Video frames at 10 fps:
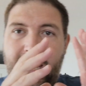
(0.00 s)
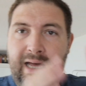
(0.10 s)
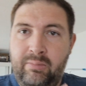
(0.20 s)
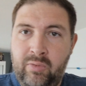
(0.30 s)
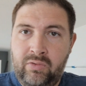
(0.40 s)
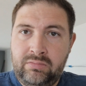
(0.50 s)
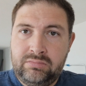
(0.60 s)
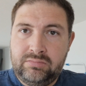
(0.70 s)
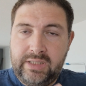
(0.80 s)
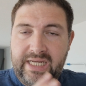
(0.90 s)

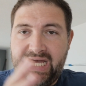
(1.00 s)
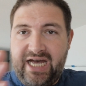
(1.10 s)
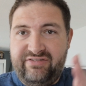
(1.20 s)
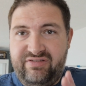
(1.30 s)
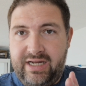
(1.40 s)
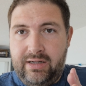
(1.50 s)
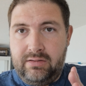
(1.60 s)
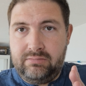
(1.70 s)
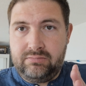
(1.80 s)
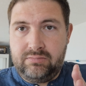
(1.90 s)
Amont,
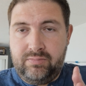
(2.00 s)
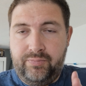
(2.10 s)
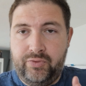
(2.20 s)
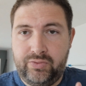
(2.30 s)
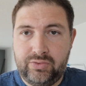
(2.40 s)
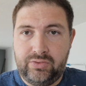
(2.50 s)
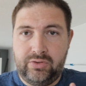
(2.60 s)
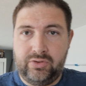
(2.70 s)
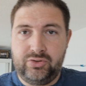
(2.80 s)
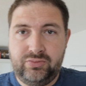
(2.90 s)
aval. Donc,
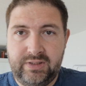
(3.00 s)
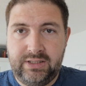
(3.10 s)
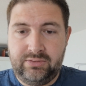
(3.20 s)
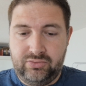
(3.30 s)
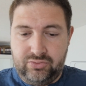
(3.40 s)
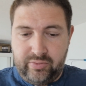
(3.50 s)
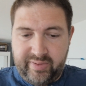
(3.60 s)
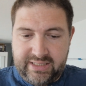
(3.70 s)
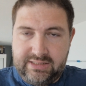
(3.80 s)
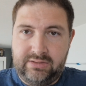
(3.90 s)
euh, quand tu es, tu te
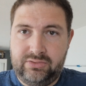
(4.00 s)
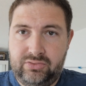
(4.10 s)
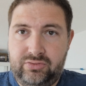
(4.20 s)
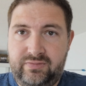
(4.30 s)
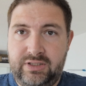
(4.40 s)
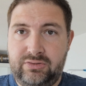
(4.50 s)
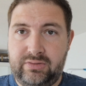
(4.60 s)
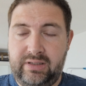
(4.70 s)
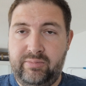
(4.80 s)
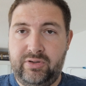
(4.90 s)
présentes, tu viens
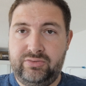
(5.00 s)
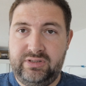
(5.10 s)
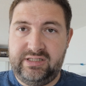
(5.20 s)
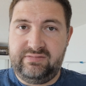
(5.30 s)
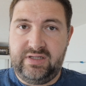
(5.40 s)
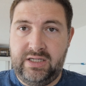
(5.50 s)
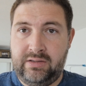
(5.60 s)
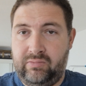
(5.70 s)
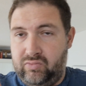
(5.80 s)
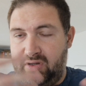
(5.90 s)
sur les bords d'une
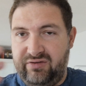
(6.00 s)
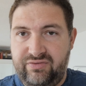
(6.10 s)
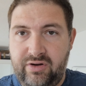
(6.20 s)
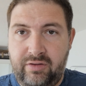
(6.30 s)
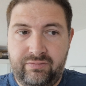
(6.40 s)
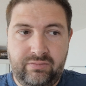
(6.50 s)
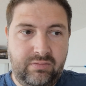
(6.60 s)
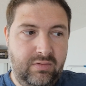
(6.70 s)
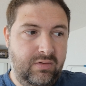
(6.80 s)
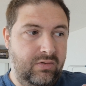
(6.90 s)
rivière, d'un fleuve,
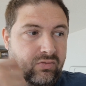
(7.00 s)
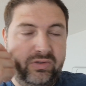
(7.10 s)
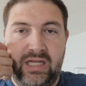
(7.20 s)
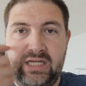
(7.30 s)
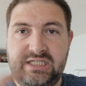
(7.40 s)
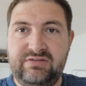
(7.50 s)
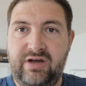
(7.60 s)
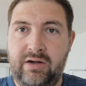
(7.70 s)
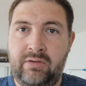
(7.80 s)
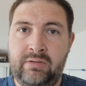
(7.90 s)
ou d'un
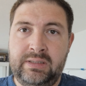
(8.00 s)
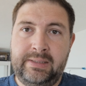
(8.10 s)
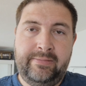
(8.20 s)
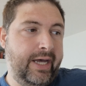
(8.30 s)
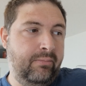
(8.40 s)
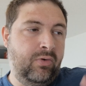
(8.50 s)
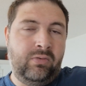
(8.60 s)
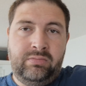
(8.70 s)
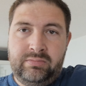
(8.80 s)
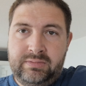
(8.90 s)
équivalent.
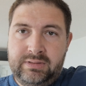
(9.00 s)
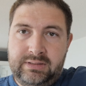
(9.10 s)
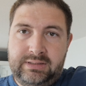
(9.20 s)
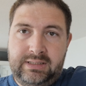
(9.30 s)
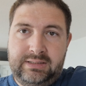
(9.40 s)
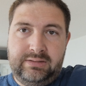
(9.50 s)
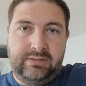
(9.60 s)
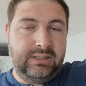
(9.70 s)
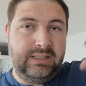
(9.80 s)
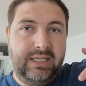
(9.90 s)
Amont, c'est ce
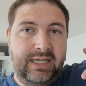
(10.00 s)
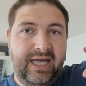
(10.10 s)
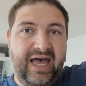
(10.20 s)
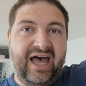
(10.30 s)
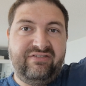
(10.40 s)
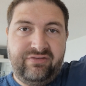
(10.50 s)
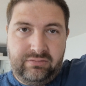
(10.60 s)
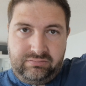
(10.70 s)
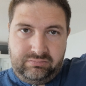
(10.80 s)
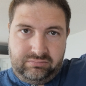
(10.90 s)
qui est
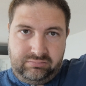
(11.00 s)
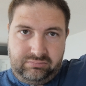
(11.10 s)
avant